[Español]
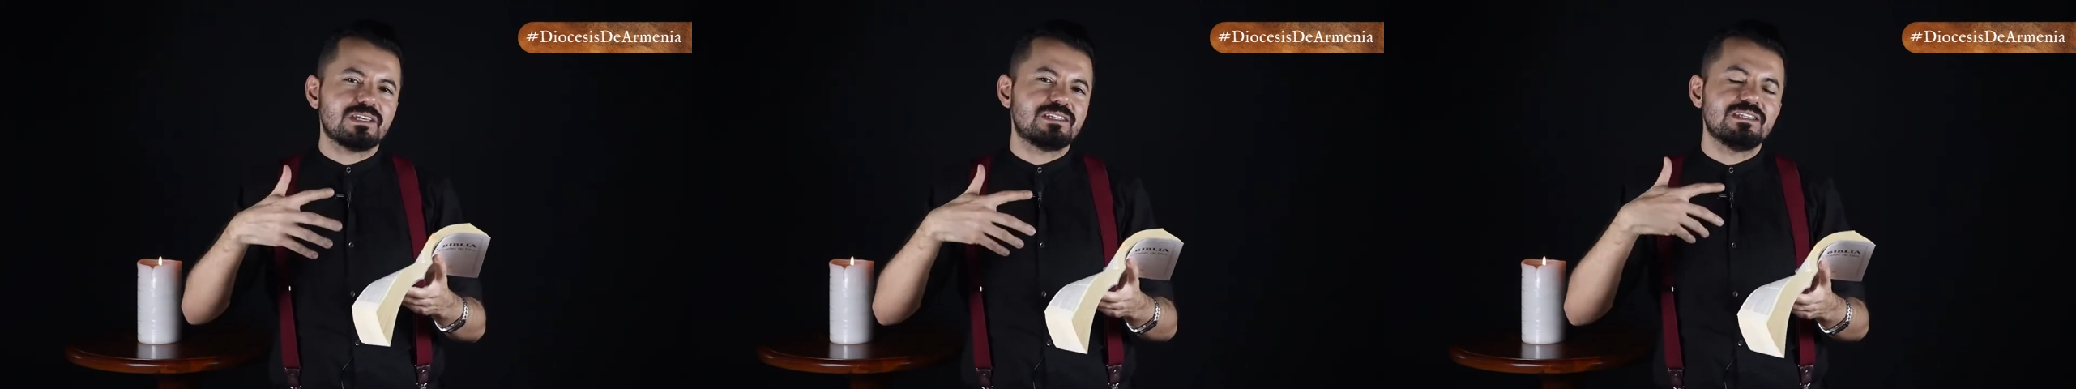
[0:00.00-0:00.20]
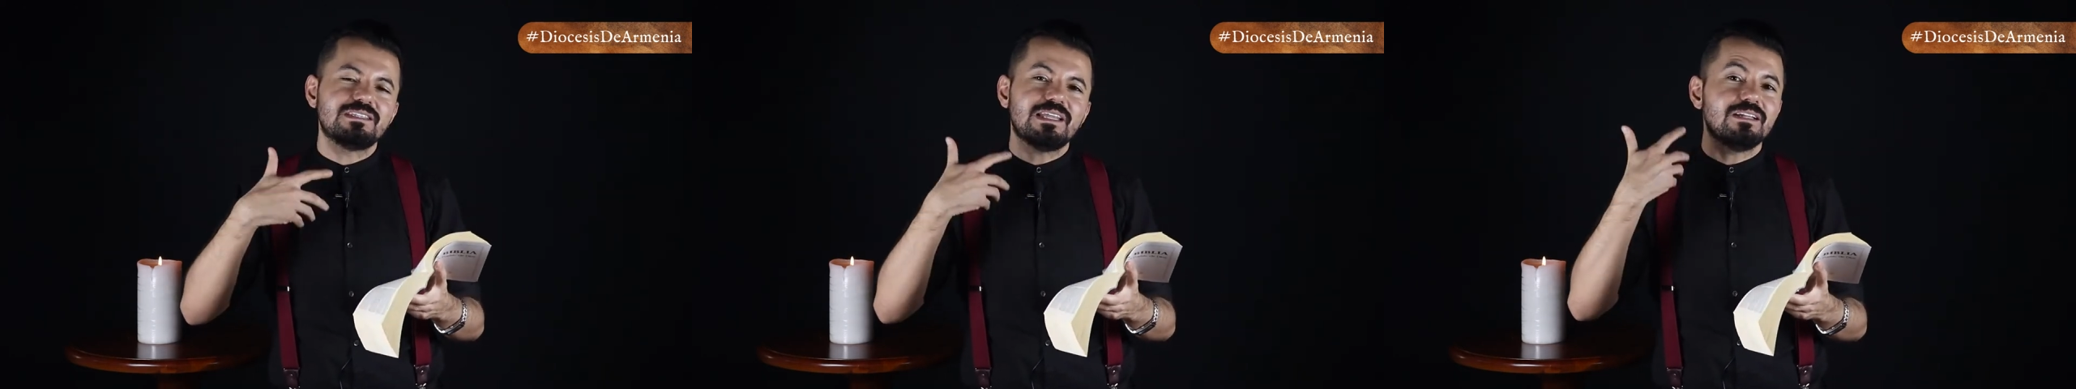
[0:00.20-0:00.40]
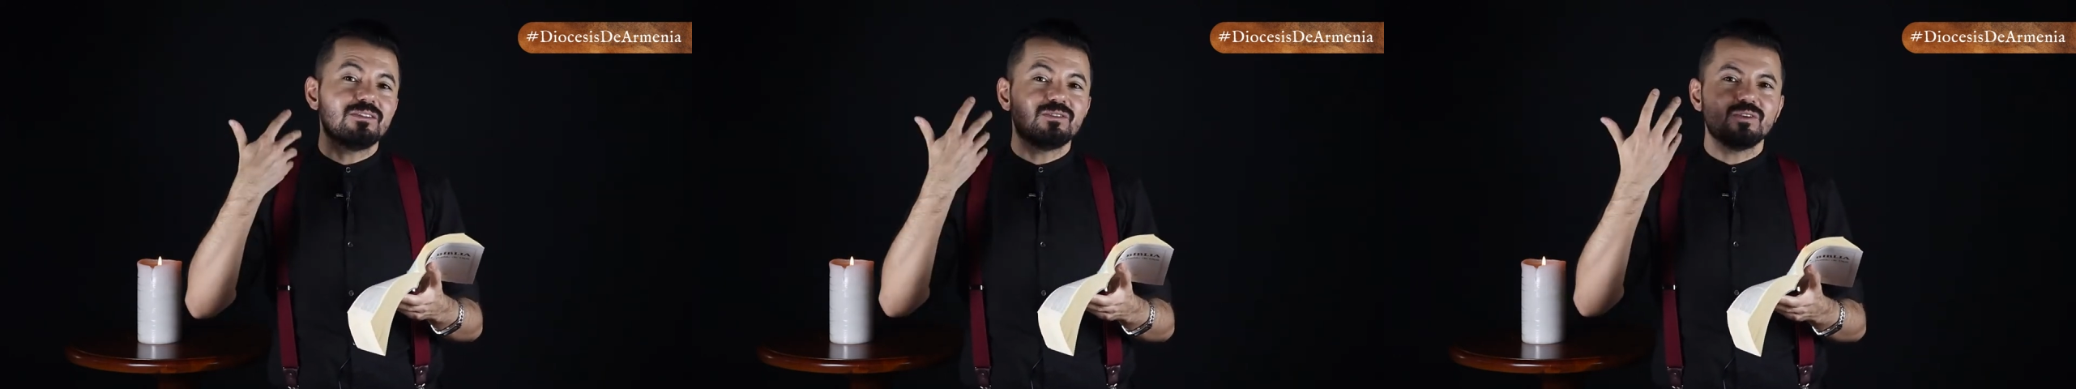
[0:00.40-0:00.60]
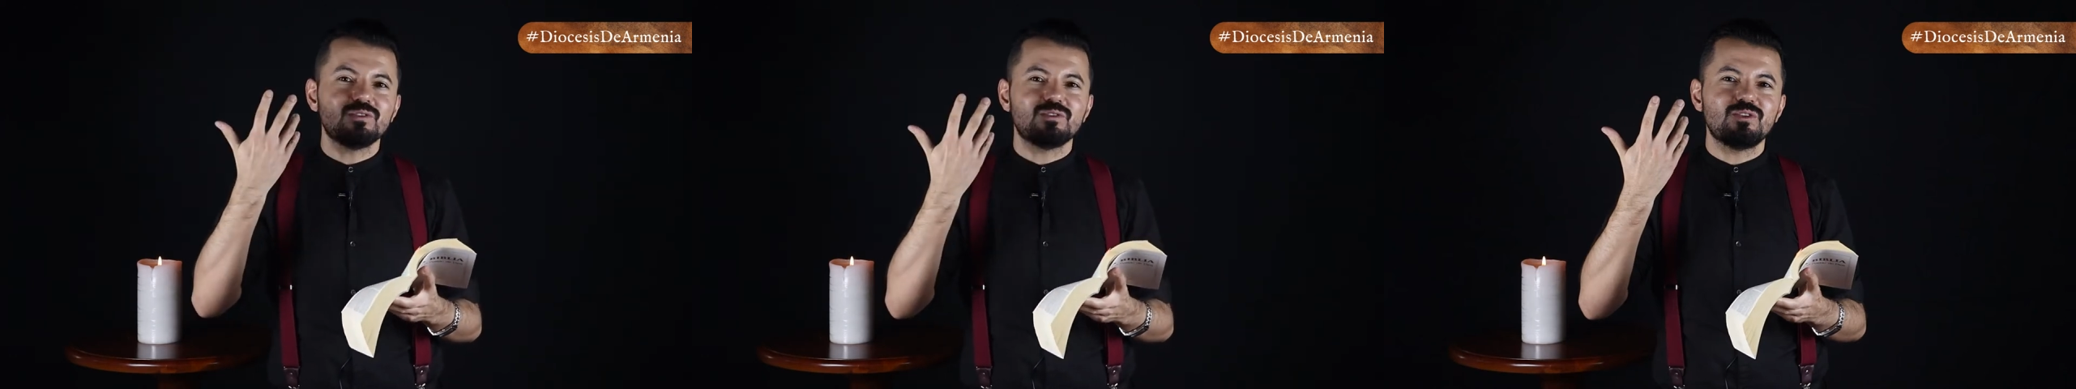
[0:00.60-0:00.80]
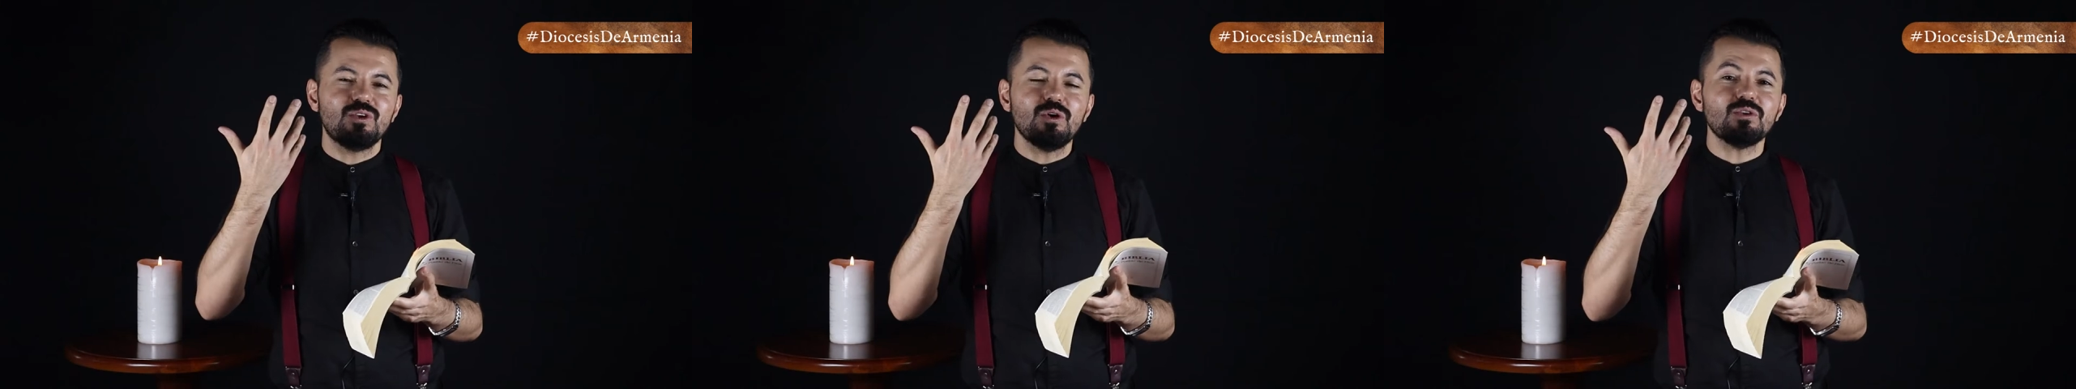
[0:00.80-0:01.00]
y así
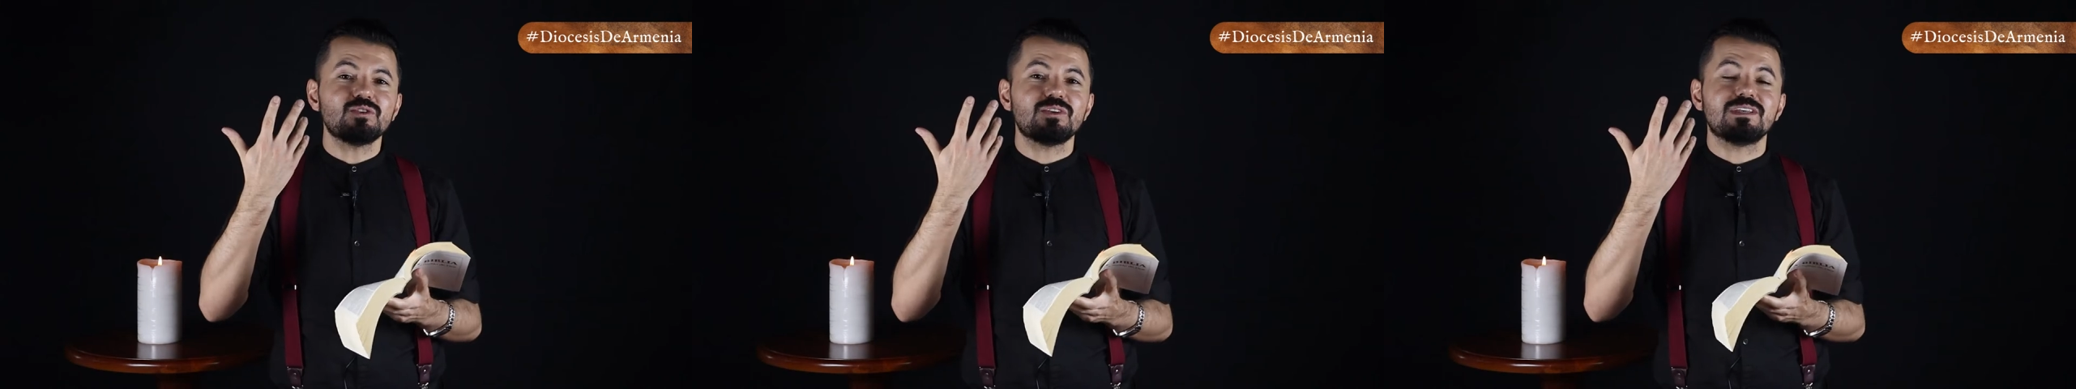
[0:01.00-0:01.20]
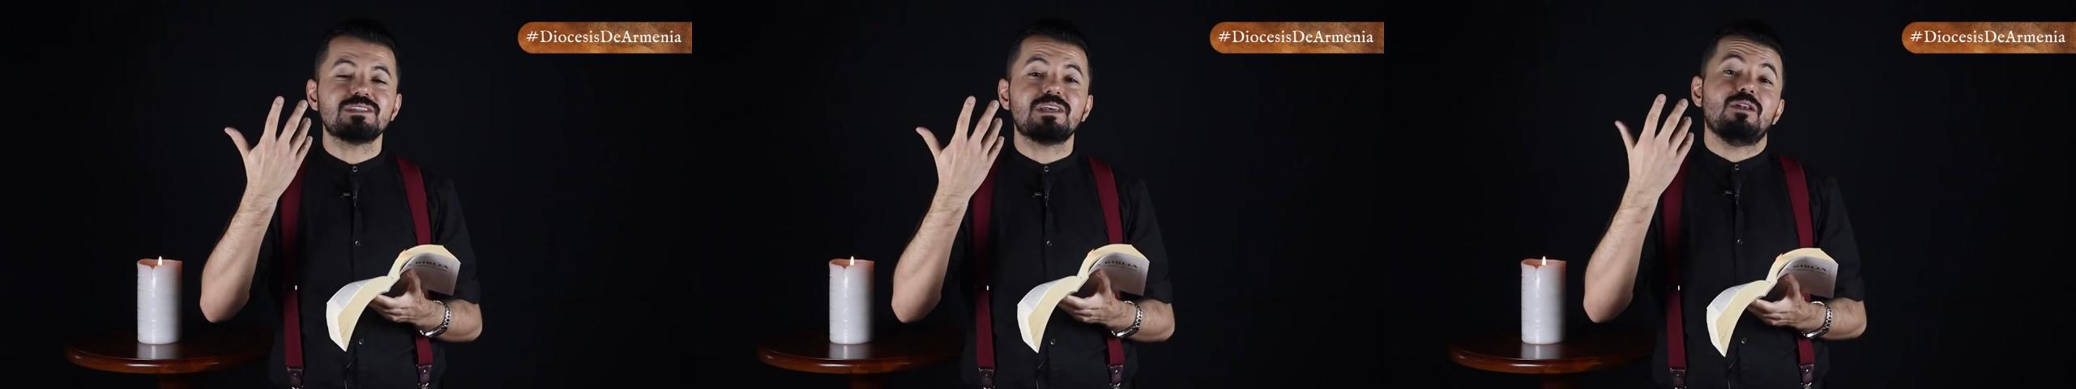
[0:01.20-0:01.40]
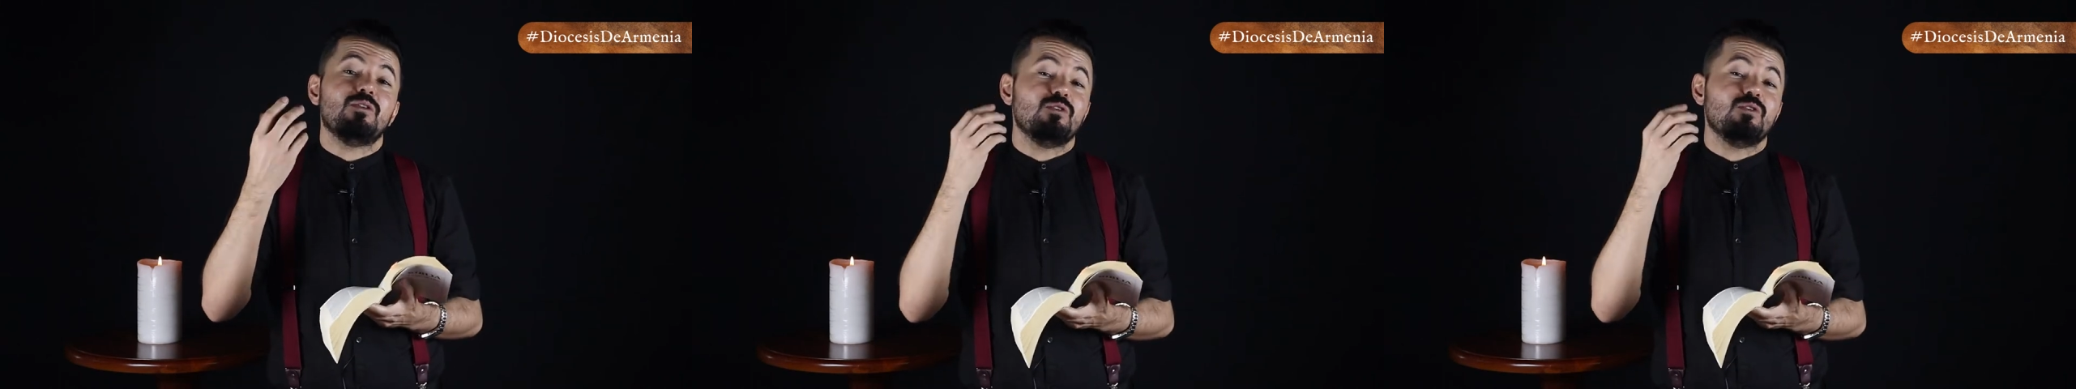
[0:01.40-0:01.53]
tantos dioses.